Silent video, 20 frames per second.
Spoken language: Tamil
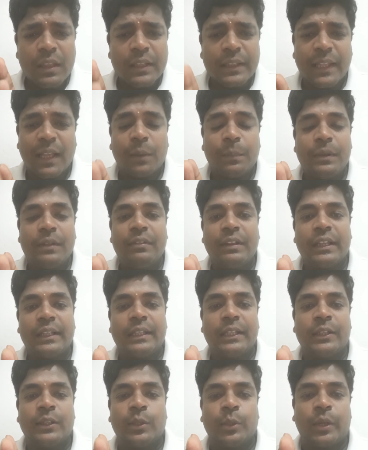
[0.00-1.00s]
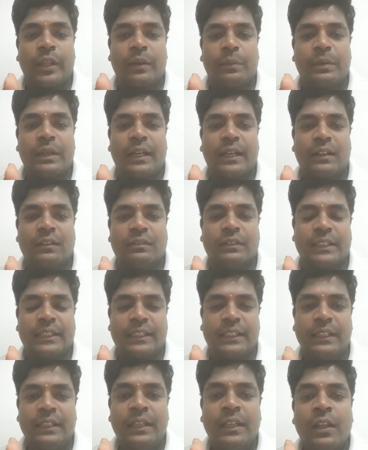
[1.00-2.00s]
இந்த அபிவிருத்தி தொடர் பாடல்
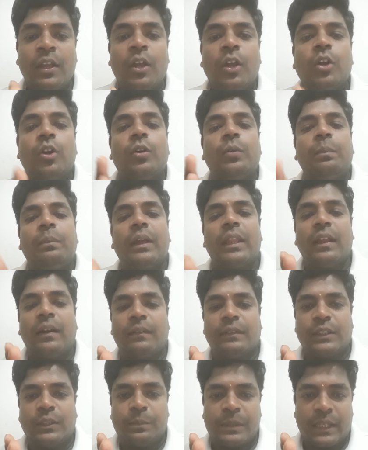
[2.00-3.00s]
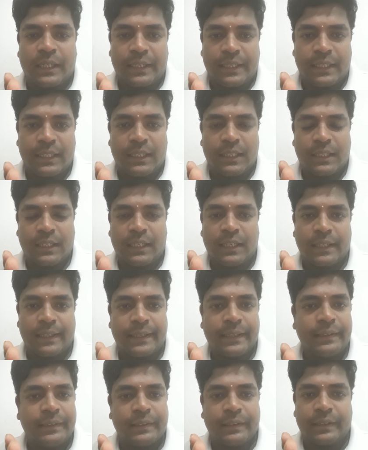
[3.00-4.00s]
வந்து ஒன்பதாவது பாடலகாக
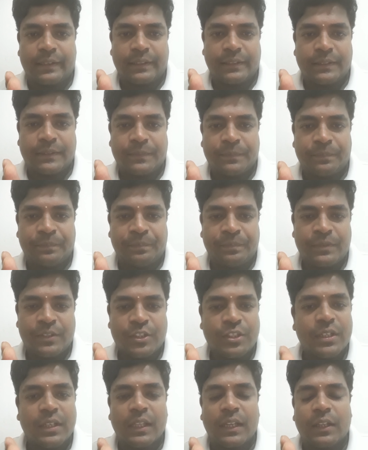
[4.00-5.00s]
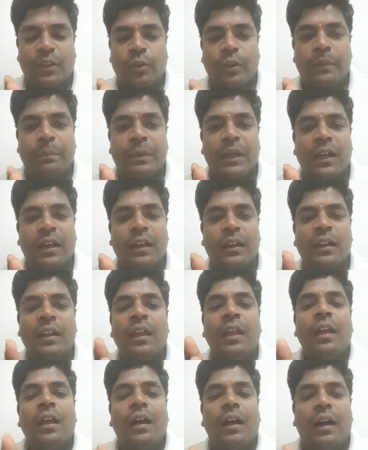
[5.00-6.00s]
இருக்கிறது தனி குறிப்பாக
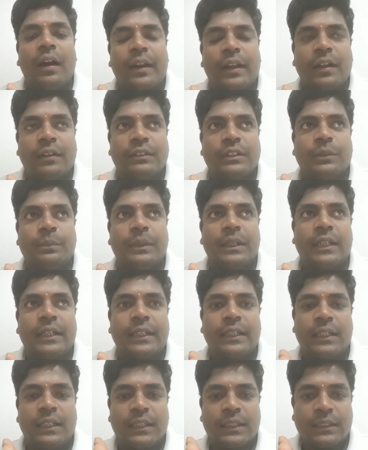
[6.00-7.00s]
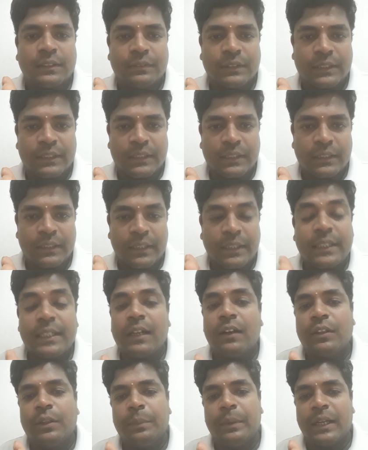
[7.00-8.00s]
ஆறாவது பாடலகு வந்து
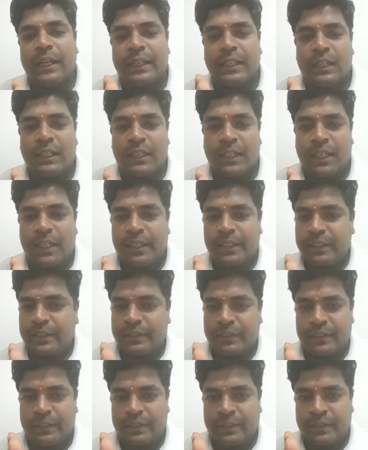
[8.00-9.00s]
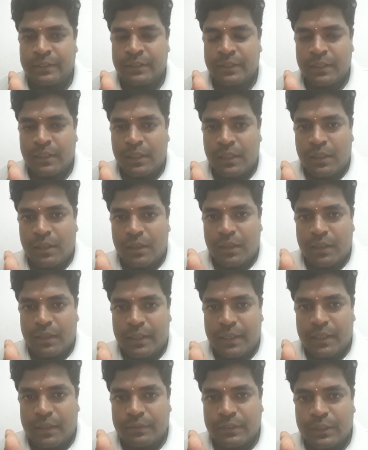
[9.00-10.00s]
எட்டாவது பாடலகாக இருக்கிறது
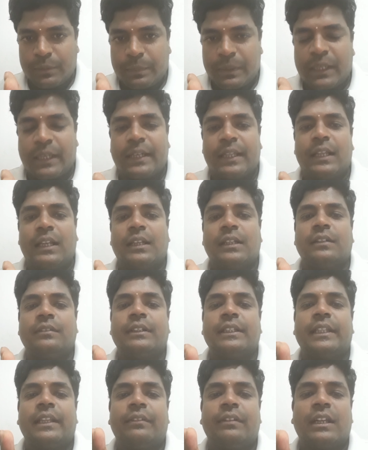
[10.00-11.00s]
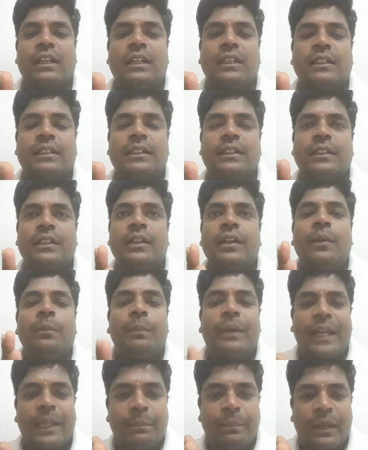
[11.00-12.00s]
ஆறாவது பாடலகு வந்தவர்களுக்கு
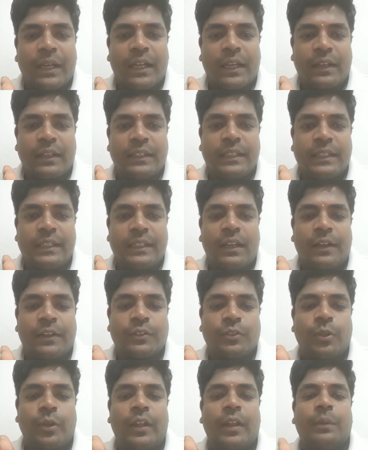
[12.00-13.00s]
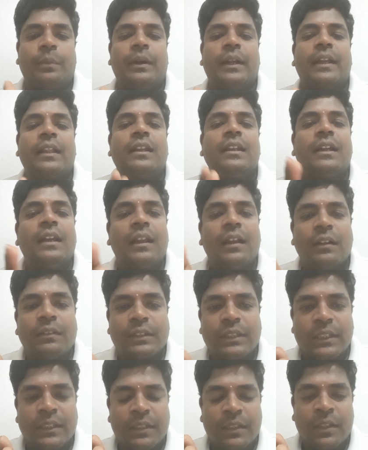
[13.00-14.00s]
படைப்பாக்க ரீதியிலான தொடர்பாடல்
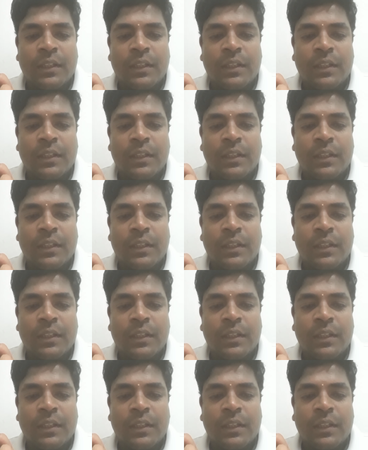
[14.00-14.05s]
ஏழாவது